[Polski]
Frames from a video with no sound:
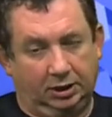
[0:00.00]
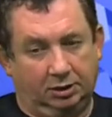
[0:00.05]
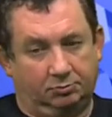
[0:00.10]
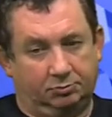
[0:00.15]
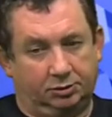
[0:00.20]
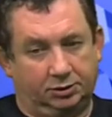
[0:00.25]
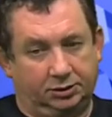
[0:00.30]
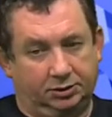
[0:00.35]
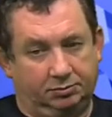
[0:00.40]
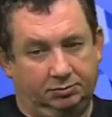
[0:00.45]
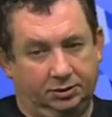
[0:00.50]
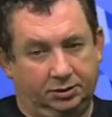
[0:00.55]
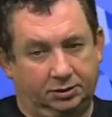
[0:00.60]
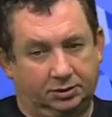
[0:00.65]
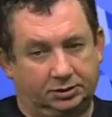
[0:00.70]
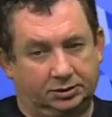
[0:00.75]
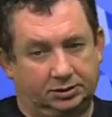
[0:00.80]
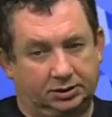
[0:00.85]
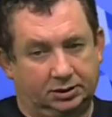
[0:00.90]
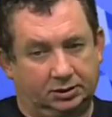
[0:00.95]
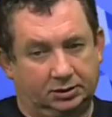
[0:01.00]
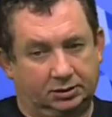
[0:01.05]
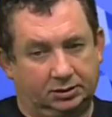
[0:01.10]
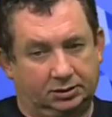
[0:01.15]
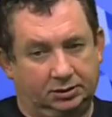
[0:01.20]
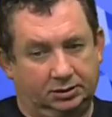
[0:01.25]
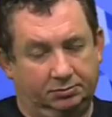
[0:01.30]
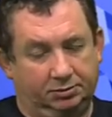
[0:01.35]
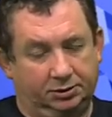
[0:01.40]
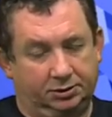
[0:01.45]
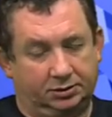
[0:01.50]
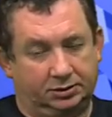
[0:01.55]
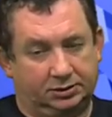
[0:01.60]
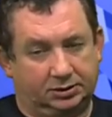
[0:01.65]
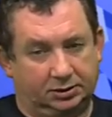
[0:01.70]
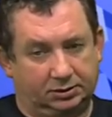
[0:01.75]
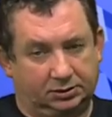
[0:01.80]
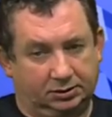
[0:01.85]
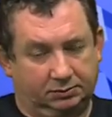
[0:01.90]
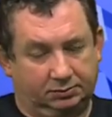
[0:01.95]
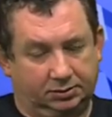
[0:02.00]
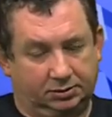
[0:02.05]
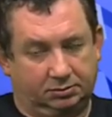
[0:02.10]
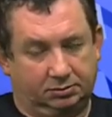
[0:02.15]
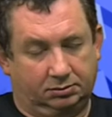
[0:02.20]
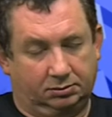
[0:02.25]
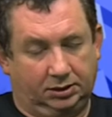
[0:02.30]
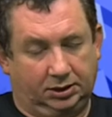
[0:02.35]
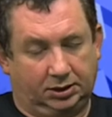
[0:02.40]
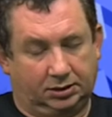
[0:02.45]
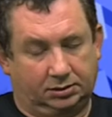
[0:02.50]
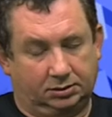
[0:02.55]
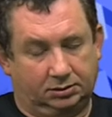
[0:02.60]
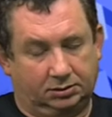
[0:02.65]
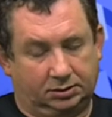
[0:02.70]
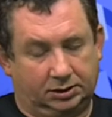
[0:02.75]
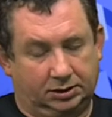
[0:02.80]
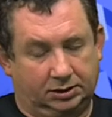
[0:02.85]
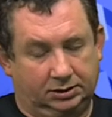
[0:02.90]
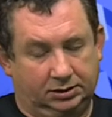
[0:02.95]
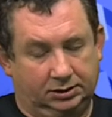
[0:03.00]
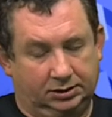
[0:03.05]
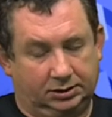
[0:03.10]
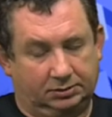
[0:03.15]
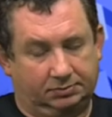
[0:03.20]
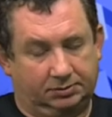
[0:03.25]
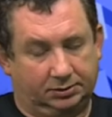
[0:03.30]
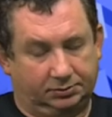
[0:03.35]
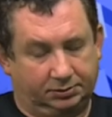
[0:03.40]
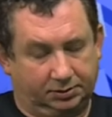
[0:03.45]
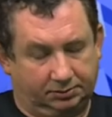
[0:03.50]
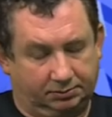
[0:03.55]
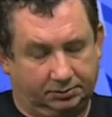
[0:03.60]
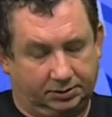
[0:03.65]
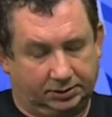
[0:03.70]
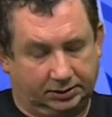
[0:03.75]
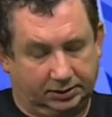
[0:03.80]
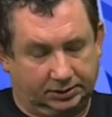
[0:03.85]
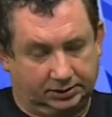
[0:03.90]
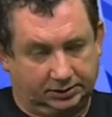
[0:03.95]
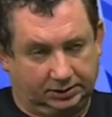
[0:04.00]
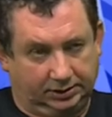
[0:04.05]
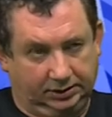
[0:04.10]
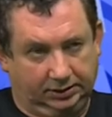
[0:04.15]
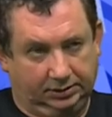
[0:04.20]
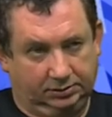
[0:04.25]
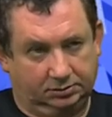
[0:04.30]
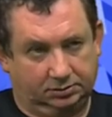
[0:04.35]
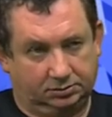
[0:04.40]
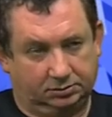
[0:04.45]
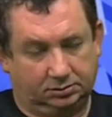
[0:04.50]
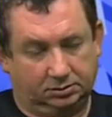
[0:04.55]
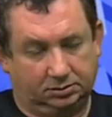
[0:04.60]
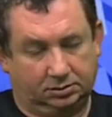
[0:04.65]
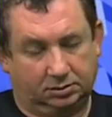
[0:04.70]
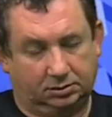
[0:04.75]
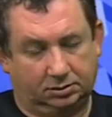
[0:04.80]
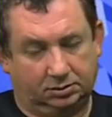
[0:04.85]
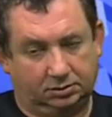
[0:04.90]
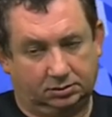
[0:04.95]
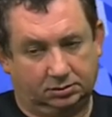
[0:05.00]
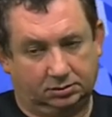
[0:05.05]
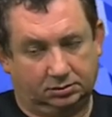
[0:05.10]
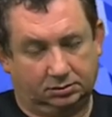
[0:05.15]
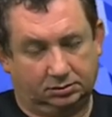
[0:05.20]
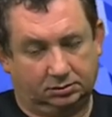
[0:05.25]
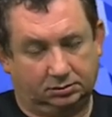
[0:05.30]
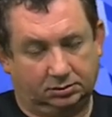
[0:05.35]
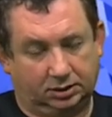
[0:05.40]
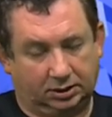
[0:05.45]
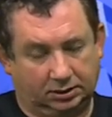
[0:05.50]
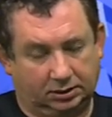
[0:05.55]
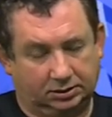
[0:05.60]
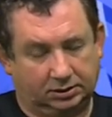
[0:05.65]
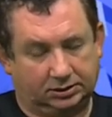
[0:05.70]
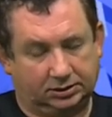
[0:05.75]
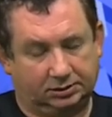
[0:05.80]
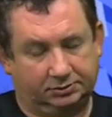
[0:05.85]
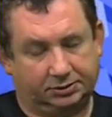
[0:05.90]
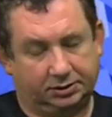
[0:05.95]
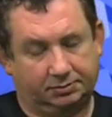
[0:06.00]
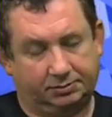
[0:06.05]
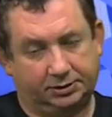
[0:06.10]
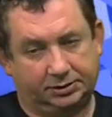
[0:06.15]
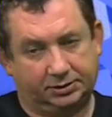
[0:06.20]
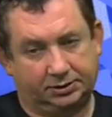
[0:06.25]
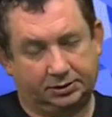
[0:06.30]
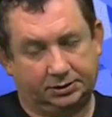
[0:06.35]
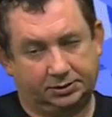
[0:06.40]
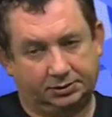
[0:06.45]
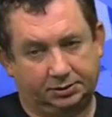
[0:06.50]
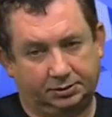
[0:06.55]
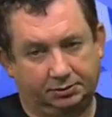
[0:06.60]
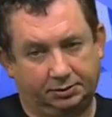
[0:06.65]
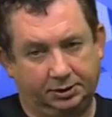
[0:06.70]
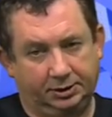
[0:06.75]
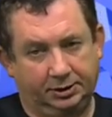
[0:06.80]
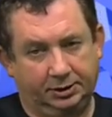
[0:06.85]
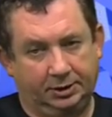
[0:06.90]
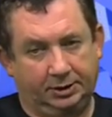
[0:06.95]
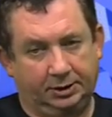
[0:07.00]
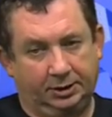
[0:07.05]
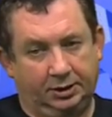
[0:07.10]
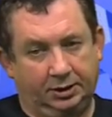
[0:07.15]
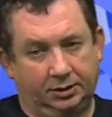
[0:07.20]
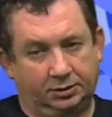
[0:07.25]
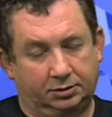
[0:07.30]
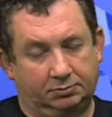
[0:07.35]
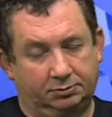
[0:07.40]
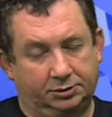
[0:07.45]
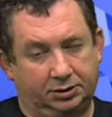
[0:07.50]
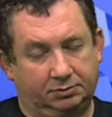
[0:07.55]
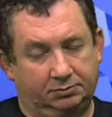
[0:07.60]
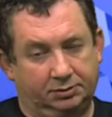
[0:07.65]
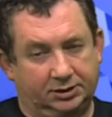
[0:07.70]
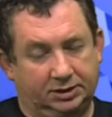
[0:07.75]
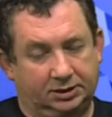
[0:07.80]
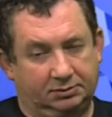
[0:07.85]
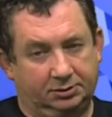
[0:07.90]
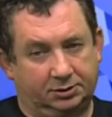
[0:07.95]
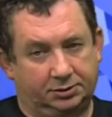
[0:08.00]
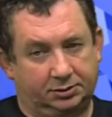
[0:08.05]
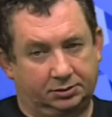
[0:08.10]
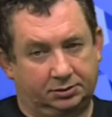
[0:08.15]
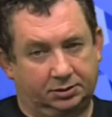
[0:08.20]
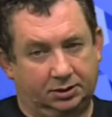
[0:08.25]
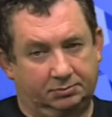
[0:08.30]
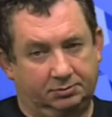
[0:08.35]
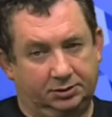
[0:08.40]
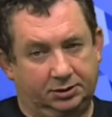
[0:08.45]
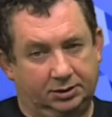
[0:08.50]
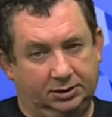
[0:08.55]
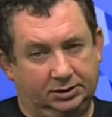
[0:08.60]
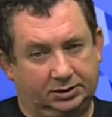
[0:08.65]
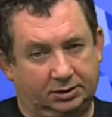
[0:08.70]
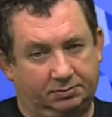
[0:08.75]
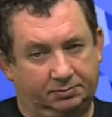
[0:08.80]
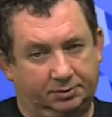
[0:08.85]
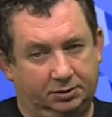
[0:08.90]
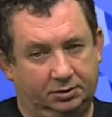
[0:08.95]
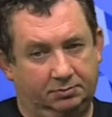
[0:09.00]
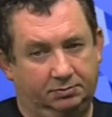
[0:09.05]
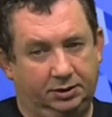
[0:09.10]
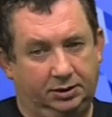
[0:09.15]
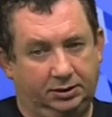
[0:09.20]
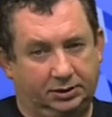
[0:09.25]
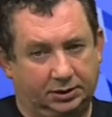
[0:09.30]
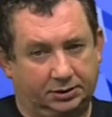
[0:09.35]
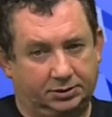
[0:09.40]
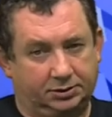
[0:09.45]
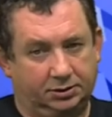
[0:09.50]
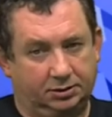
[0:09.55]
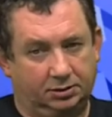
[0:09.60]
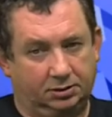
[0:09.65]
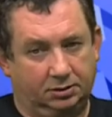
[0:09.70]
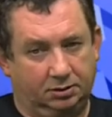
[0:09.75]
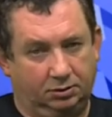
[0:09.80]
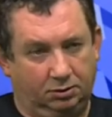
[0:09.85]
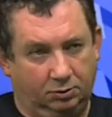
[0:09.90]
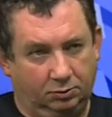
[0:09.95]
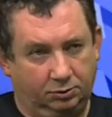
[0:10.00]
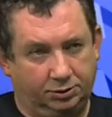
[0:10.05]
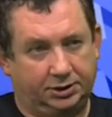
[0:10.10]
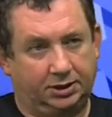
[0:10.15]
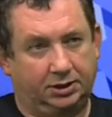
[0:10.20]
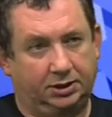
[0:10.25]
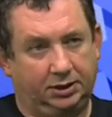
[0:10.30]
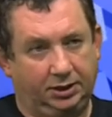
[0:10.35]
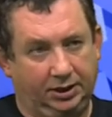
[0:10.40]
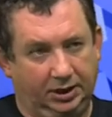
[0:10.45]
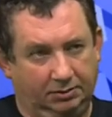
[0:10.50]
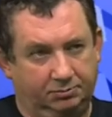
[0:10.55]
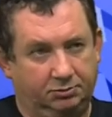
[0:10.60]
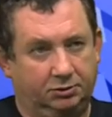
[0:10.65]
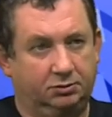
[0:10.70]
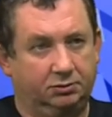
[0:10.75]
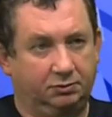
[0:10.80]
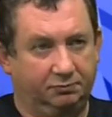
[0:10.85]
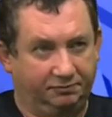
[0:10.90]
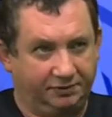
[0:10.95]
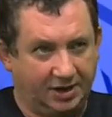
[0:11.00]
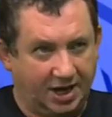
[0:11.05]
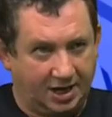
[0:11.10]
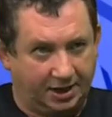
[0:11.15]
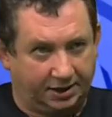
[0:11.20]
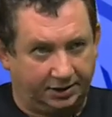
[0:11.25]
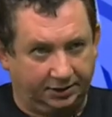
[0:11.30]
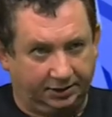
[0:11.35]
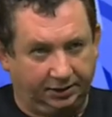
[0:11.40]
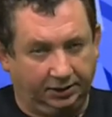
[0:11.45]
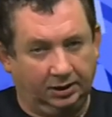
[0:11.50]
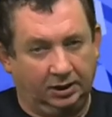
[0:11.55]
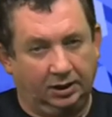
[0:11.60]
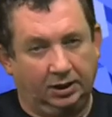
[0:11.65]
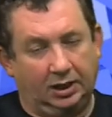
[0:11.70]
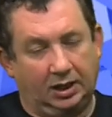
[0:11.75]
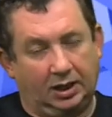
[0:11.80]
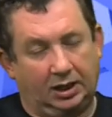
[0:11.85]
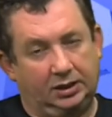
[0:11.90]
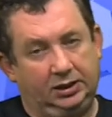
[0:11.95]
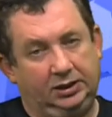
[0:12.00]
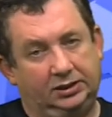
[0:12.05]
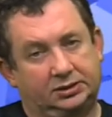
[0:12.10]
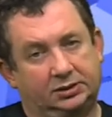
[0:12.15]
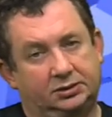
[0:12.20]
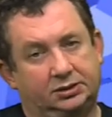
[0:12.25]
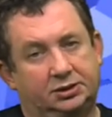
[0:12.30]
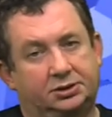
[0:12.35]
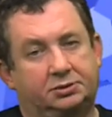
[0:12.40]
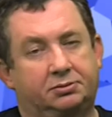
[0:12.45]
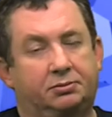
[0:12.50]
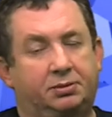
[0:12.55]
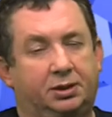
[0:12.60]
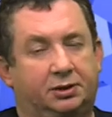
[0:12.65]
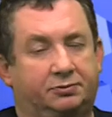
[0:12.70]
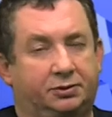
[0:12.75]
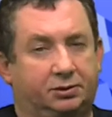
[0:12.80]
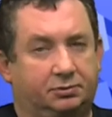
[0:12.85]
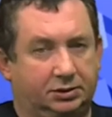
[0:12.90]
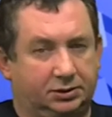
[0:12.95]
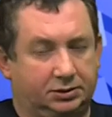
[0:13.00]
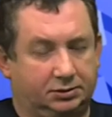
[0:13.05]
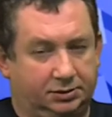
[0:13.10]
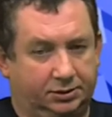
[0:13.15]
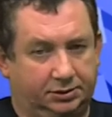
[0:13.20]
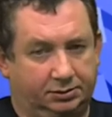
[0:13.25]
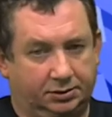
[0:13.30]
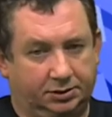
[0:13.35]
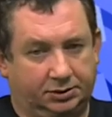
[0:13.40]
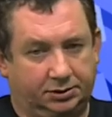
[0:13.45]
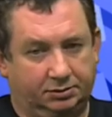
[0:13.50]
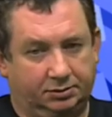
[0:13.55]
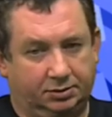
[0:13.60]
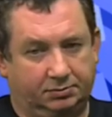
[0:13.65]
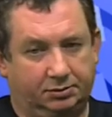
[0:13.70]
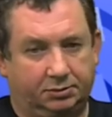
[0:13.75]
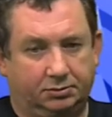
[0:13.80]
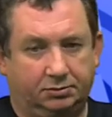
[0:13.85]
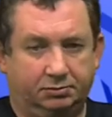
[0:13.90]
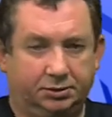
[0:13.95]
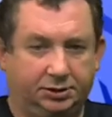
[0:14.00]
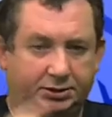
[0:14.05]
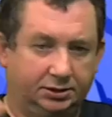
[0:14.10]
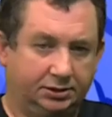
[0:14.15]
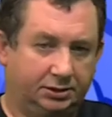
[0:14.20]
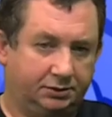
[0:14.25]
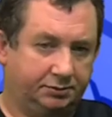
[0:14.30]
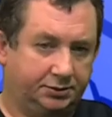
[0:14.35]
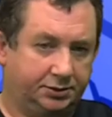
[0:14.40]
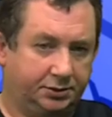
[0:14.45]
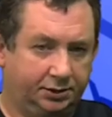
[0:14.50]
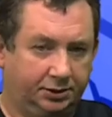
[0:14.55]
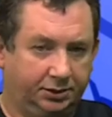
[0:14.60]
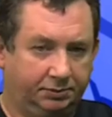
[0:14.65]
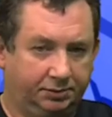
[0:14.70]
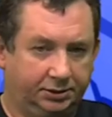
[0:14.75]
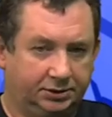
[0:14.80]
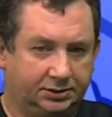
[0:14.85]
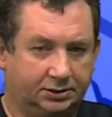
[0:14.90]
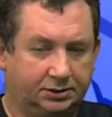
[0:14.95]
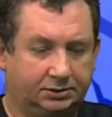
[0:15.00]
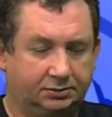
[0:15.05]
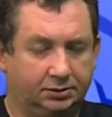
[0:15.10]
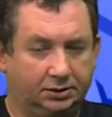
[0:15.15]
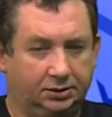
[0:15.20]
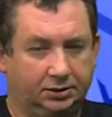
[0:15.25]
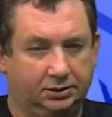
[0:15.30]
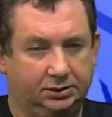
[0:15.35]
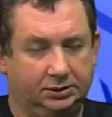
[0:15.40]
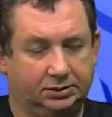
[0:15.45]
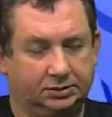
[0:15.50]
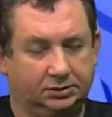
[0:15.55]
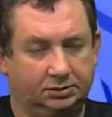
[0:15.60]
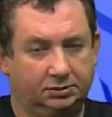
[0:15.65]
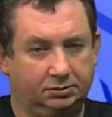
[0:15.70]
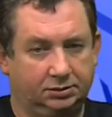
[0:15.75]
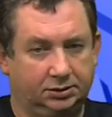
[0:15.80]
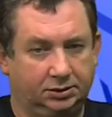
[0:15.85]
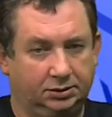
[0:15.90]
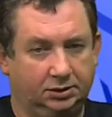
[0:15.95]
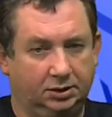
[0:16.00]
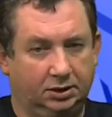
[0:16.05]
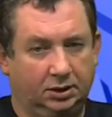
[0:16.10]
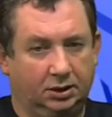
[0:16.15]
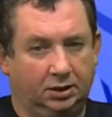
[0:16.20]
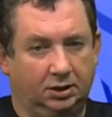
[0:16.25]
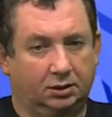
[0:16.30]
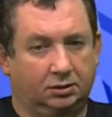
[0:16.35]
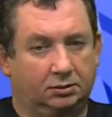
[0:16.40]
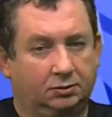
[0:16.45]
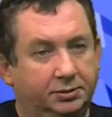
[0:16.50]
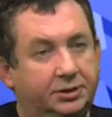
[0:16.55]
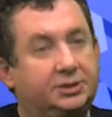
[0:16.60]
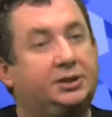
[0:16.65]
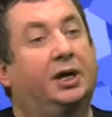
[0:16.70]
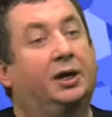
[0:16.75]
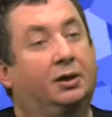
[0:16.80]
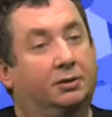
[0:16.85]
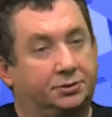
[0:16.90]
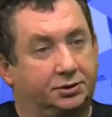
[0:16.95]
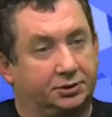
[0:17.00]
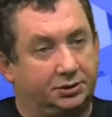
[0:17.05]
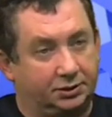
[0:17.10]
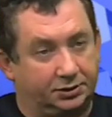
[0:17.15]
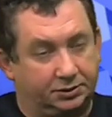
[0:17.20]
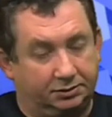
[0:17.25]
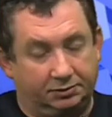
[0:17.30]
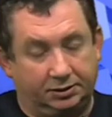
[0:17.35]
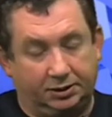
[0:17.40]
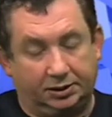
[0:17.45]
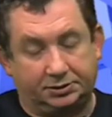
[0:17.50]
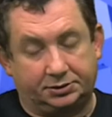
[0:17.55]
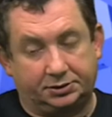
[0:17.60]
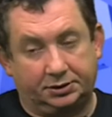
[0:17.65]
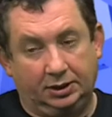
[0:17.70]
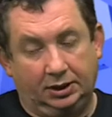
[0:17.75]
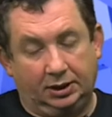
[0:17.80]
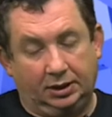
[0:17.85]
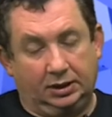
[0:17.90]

Bo gdyby, sta, gdyby startował jako kandydat Platformy Obywatelskiej do, na, na stanowisko prezydenta Zielonej Góry, to musiałby zadbać o to, aby na listach PO byli także ludzie jemu wierni. A nie sądzę, żeby Platforma zgodziła się, aby umieścić na wysokich miejscach swoich list ludzi Kubickiego, że tak się wyrażę.